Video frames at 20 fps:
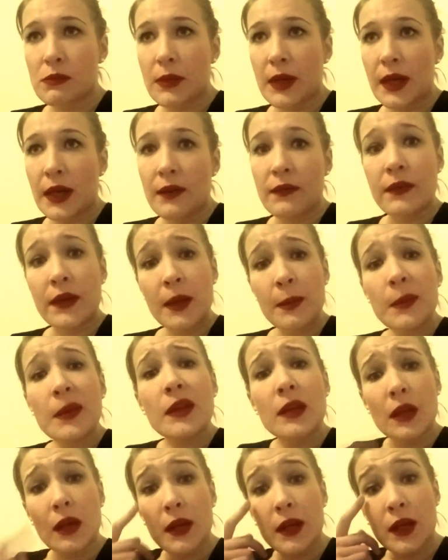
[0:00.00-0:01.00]
или
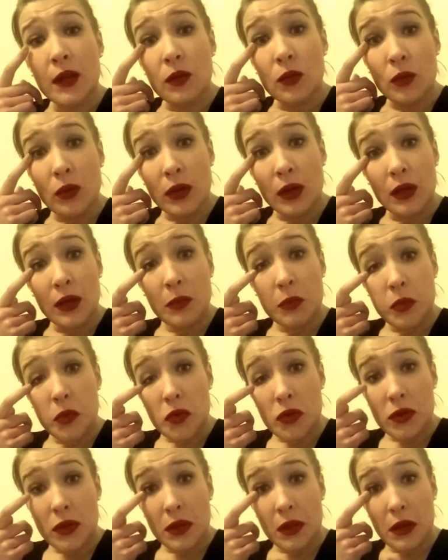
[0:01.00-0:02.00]
времени нету, или
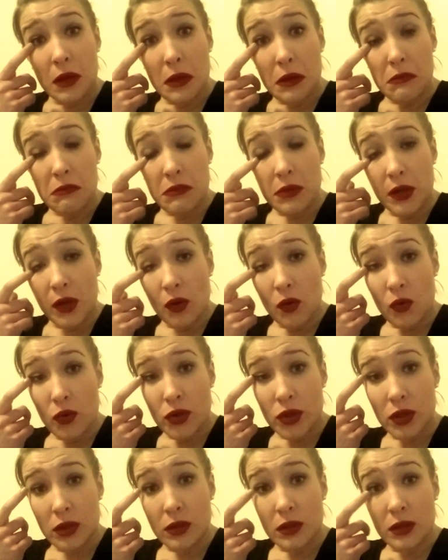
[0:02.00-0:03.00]
просто не
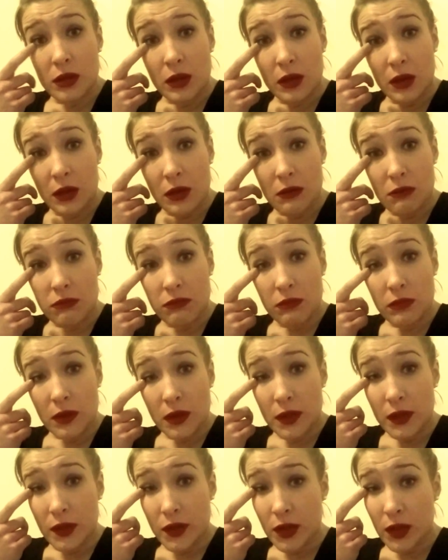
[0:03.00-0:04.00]
хочется
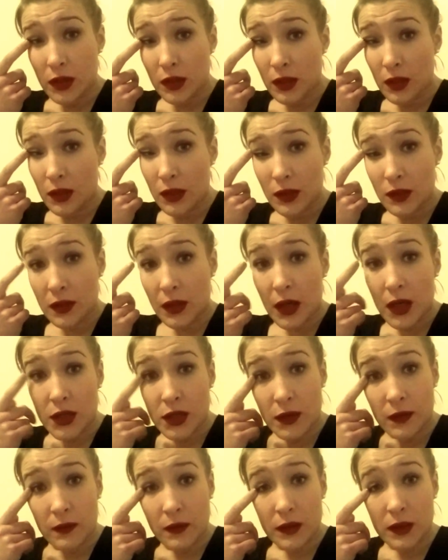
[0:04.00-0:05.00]
сейчас это
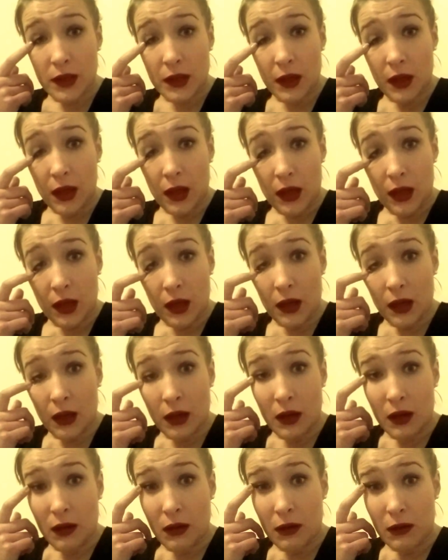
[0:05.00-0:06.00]
скачивать
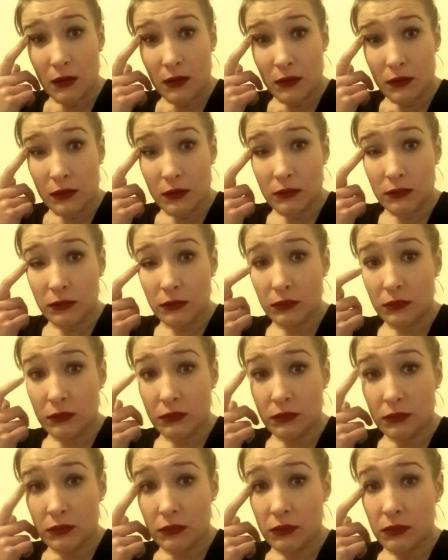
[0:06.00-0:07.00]
и
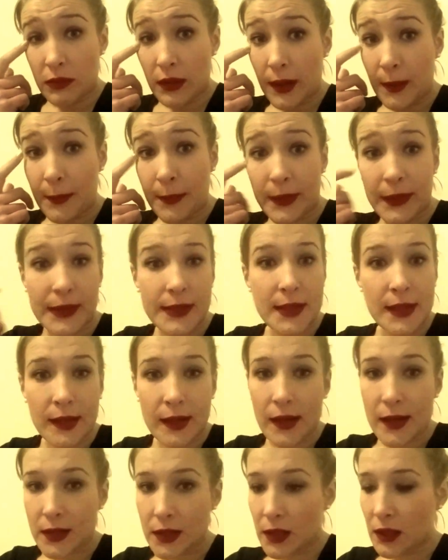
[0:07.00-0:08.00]
им платить
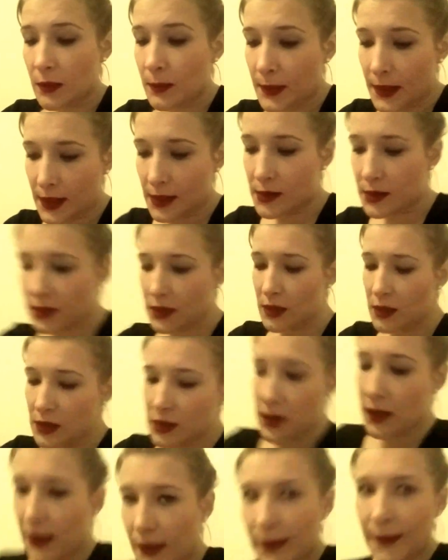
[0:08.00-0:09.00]
каждый
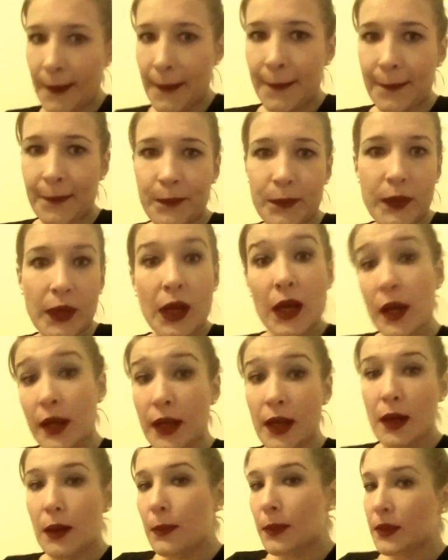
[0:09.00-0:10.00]
месяц. Так
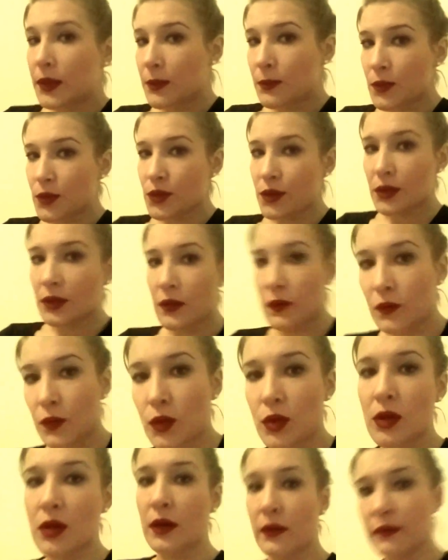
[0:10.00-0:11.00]
я об этом уже
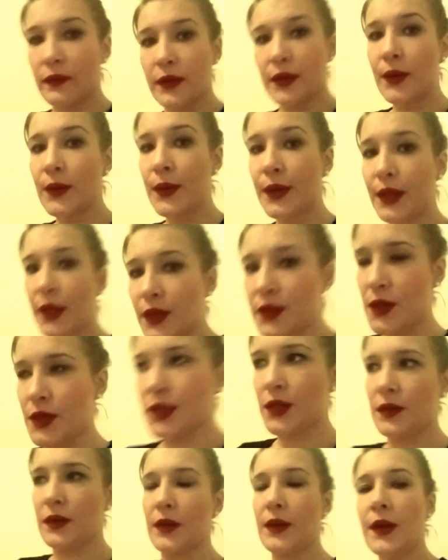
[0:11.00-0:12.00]
давно говорила, я
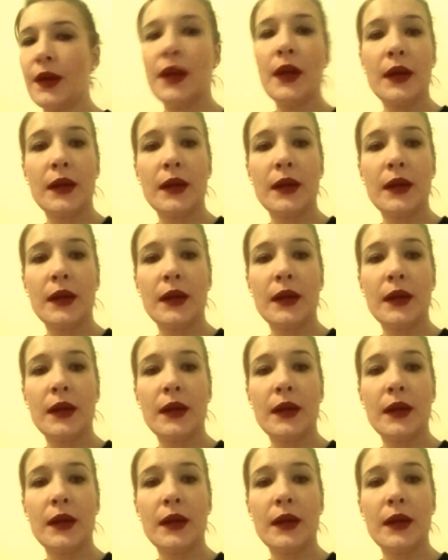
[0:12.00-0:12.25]
даже